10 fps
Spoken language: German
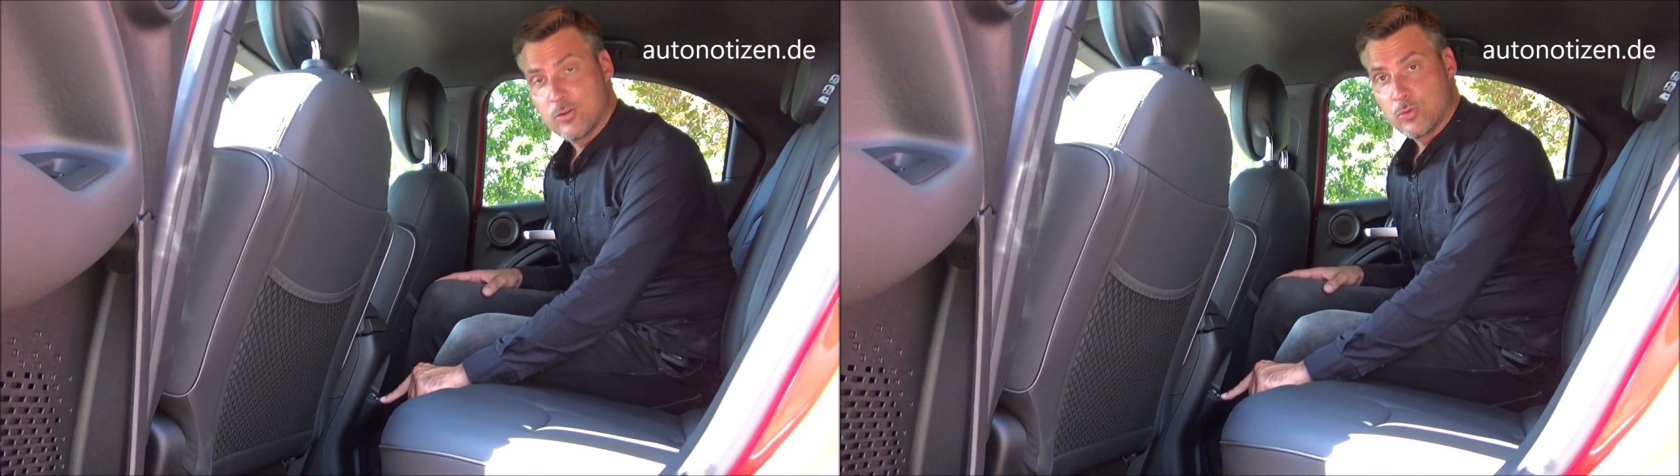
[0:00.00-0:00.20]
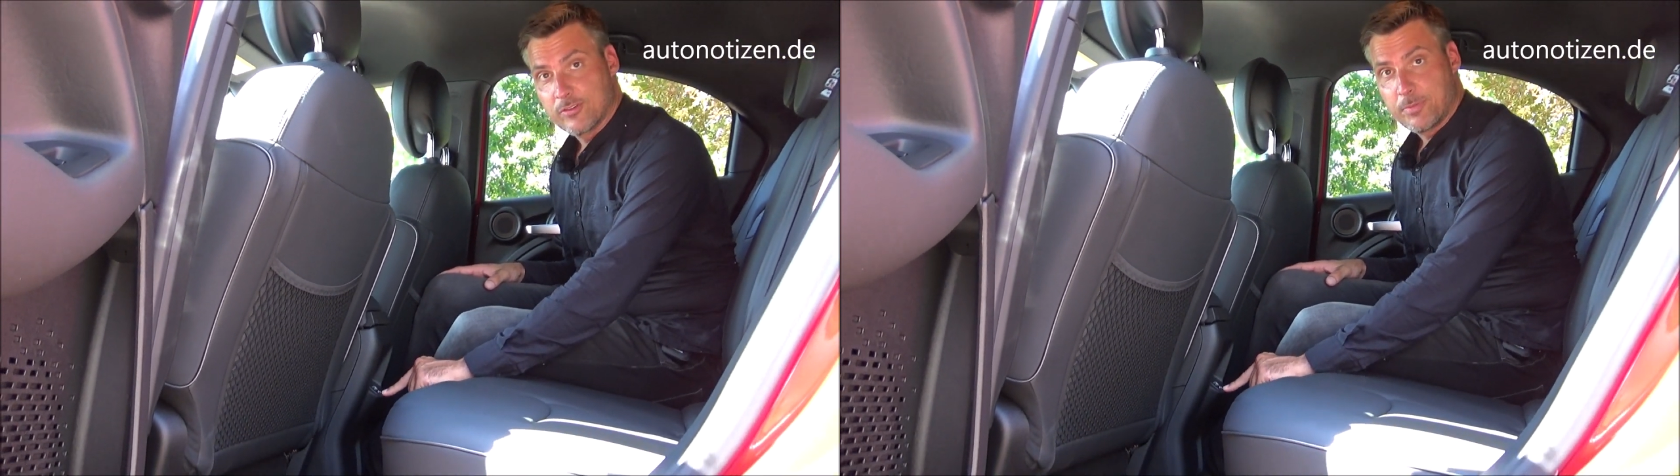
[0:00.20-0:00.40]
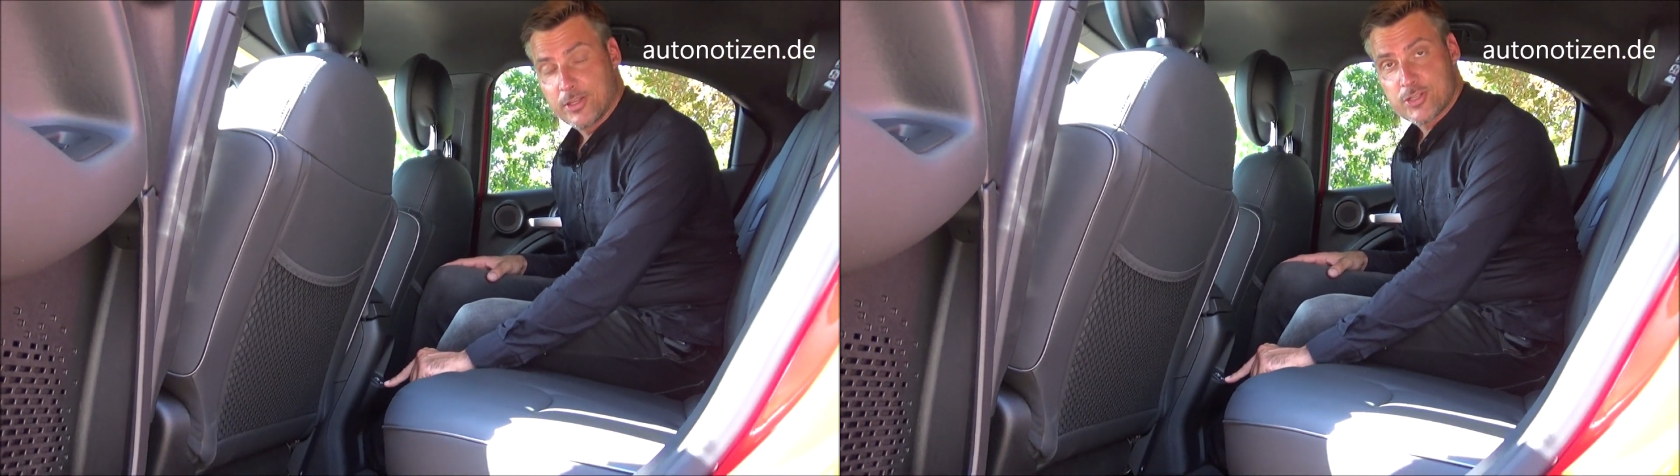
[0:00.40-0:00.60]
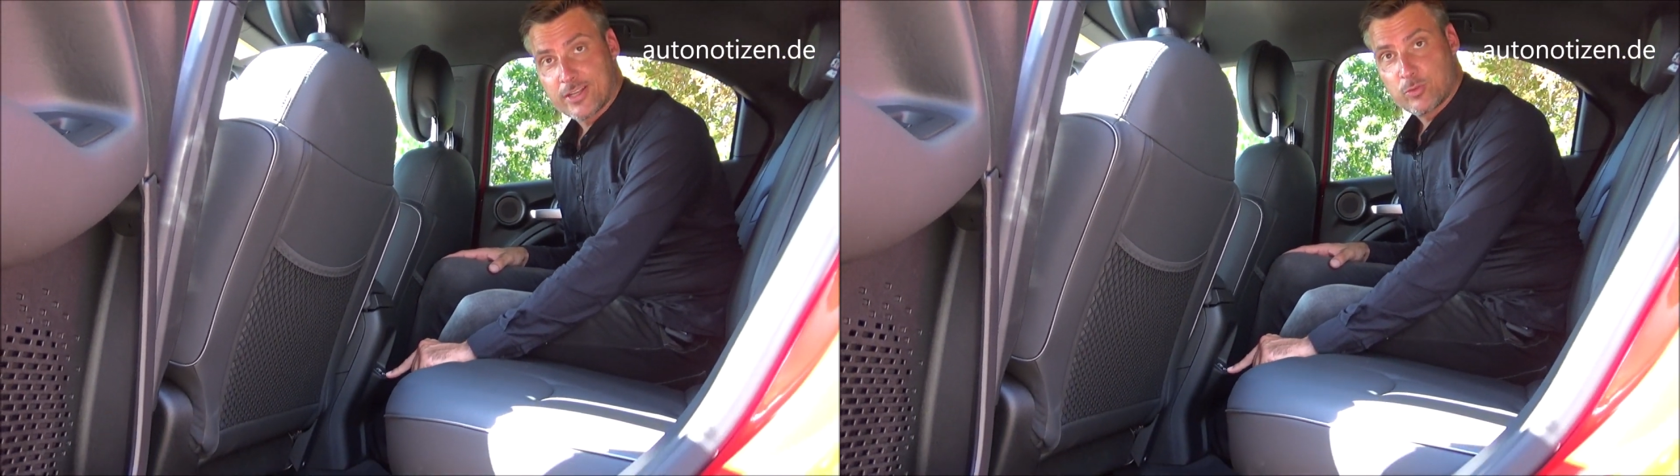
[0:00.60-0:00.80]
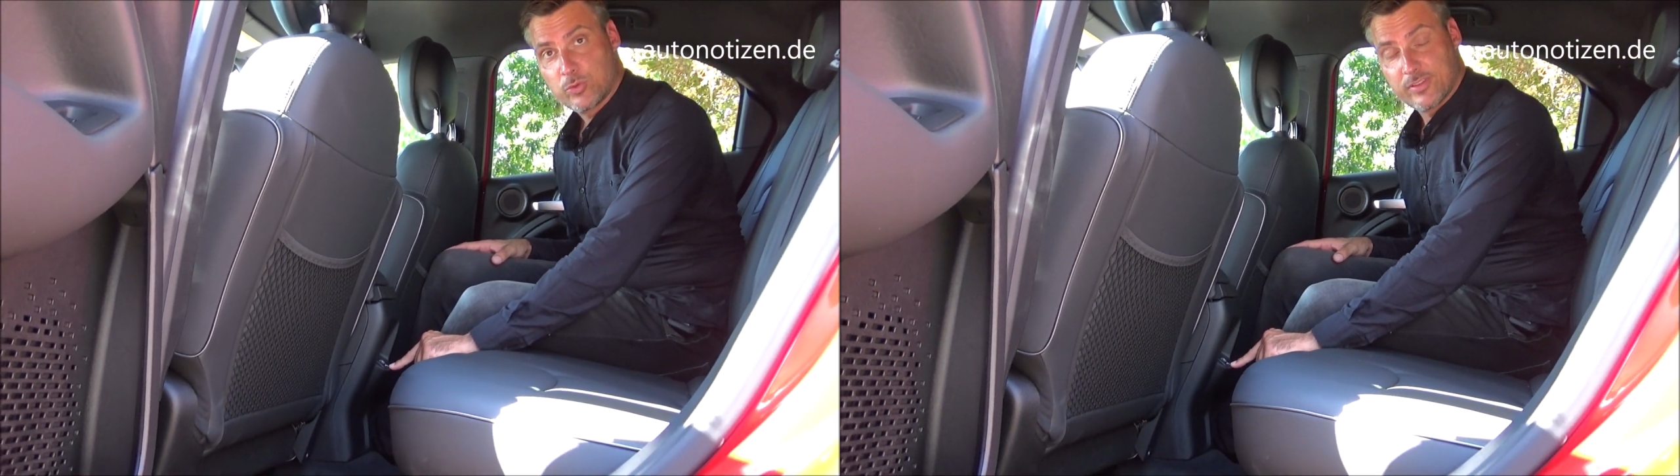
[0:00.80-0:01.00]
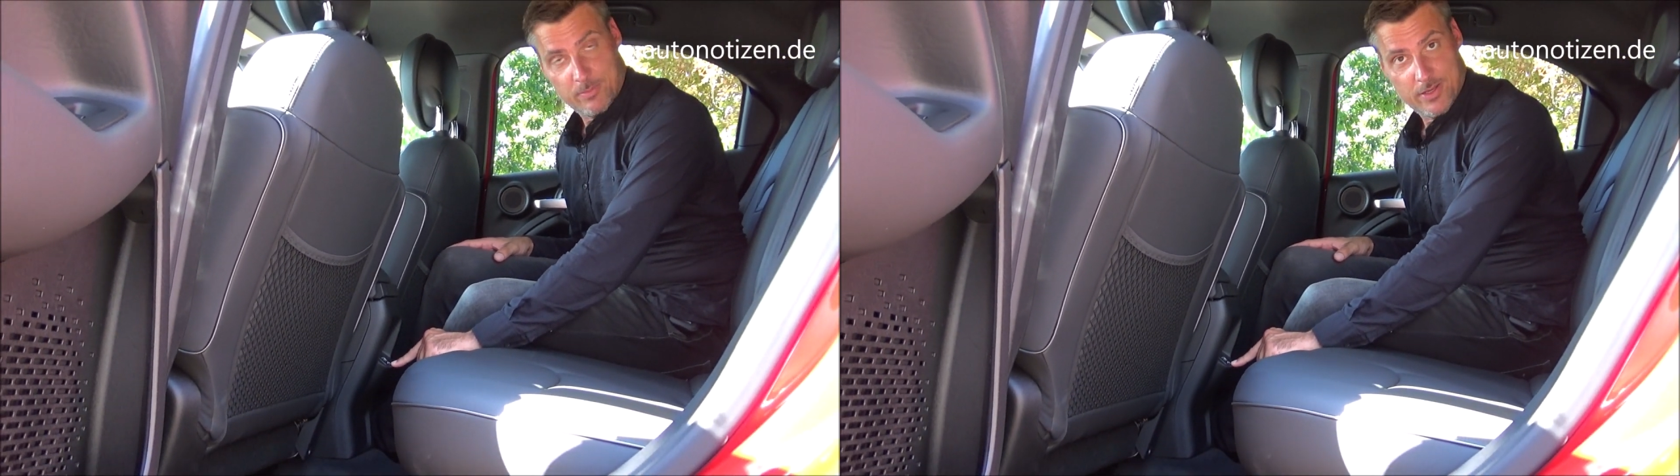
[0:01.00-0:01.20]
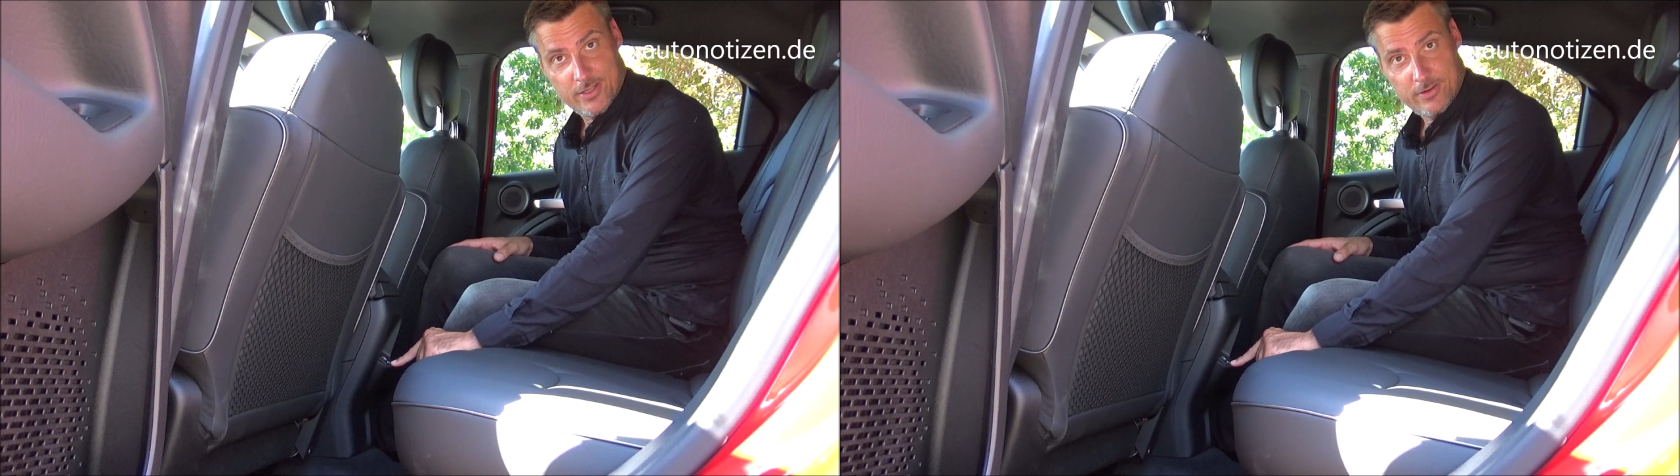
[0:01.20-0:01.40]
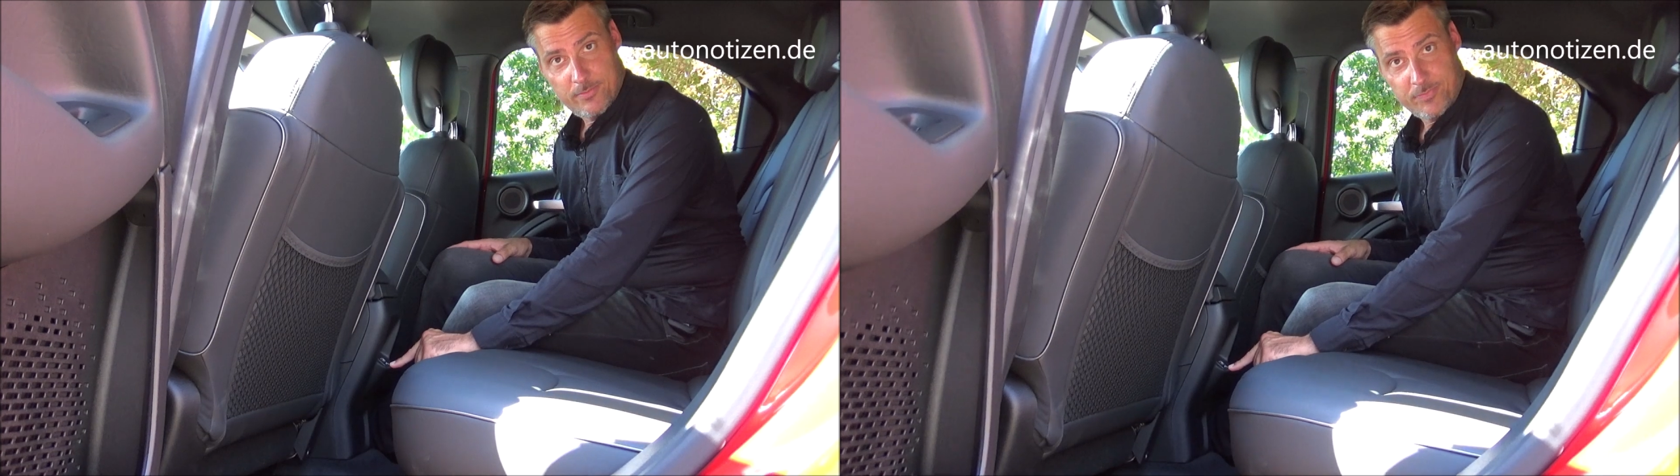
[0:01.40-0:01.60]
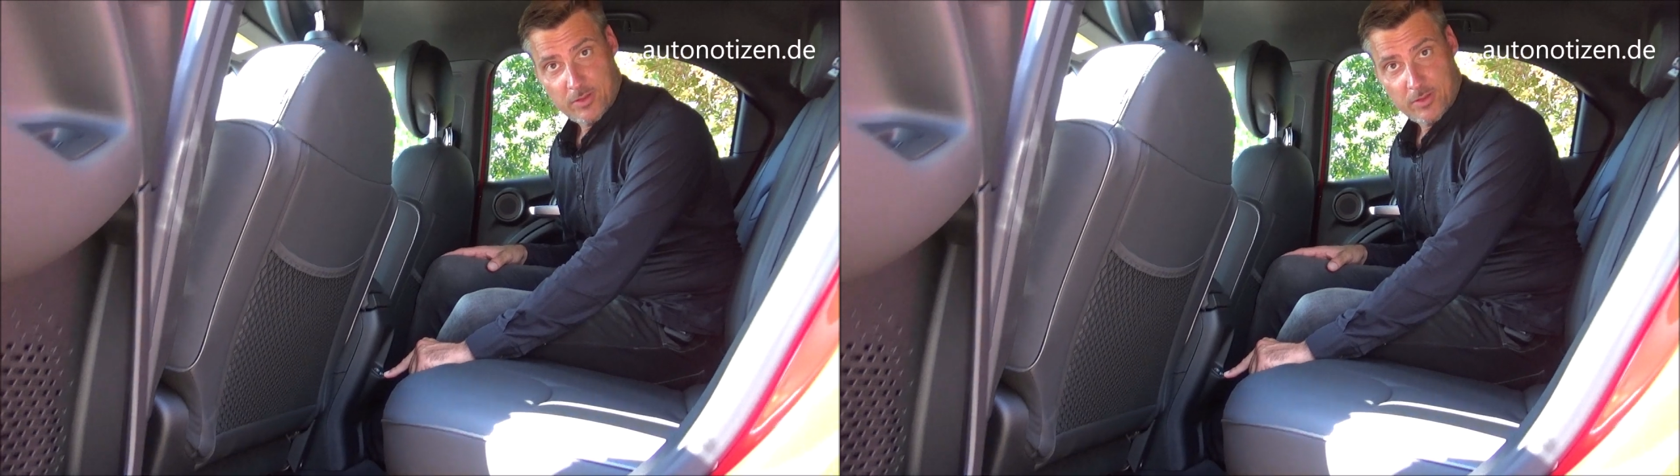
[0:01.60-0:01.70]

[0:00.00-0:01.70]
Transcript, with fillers: USB-Steckdose immerhin